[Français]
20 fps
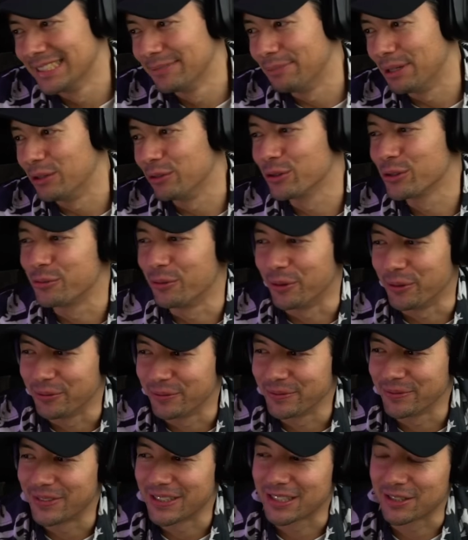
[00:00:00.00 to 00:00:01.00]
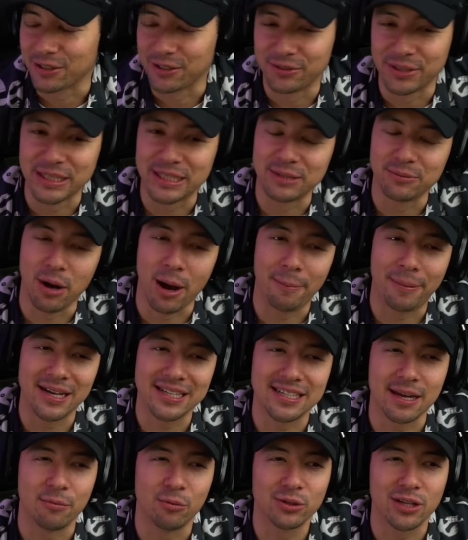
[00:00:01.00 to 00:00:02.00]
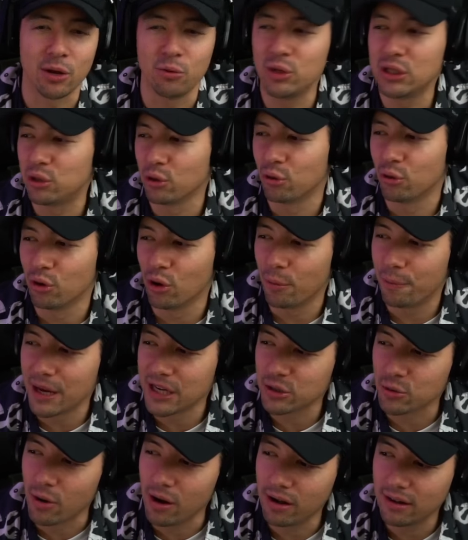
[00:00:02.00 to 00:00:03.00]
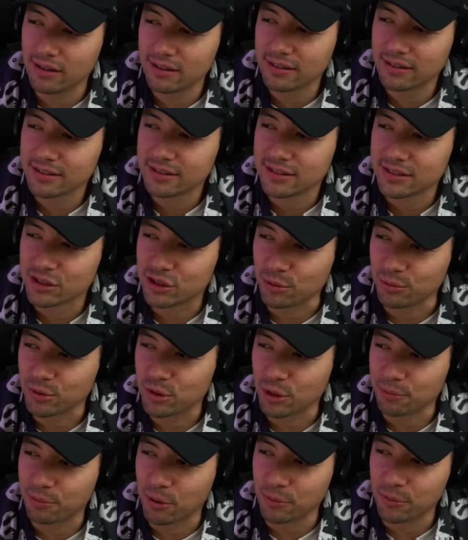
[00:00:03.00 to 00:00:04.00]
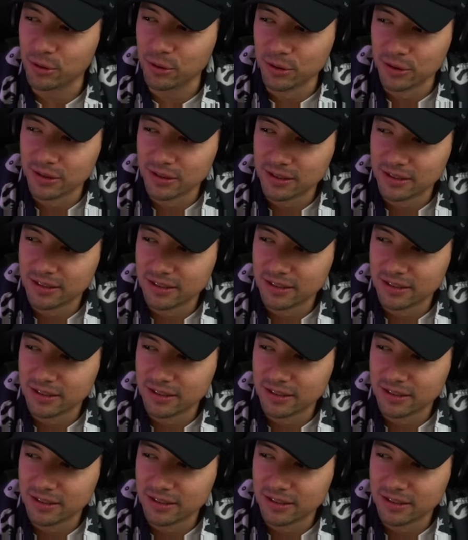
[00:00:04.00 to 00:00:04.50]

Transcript: Malheureusement. Parce que, effectivement. Après, ça monte à 8 euros le repas, je crois. Sans mon code promo.